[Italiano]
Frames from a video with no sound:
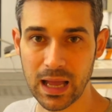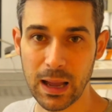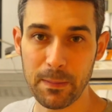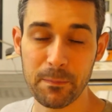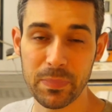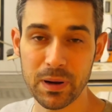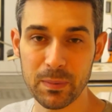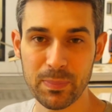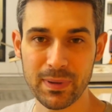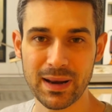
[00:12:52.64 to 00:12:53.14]
a
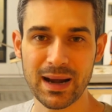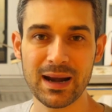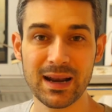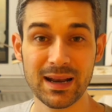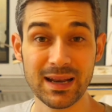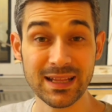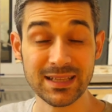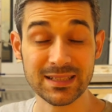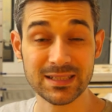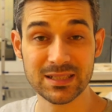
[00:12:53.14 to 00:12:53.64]
preparare
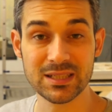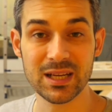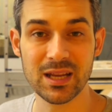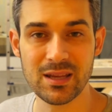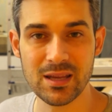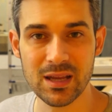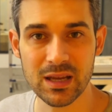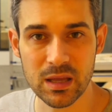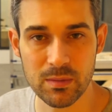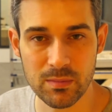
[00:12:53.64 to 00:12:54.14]
le
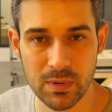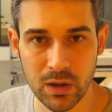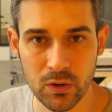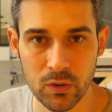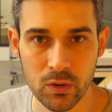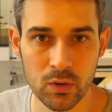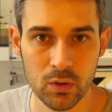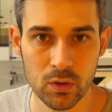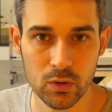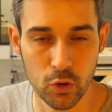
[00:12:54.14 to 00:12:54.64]
insegne che mi
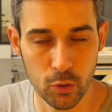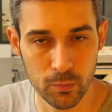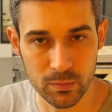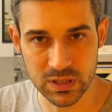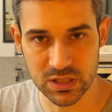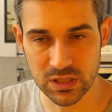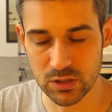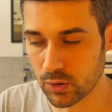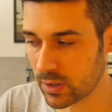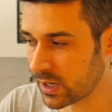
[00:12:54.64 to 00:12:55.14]
hanno
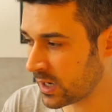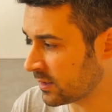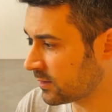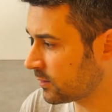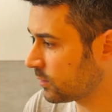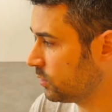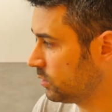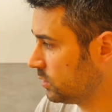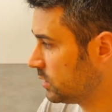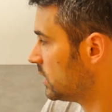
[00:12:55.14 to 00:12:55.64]

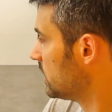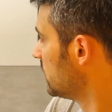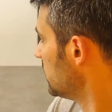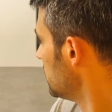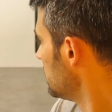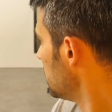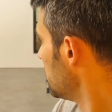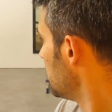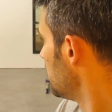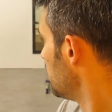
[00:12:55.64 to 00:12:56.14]
commissionato.
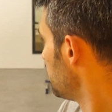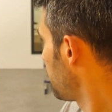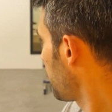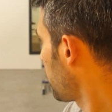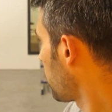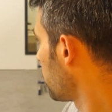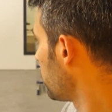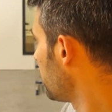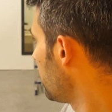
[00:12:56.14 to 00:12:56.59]
Però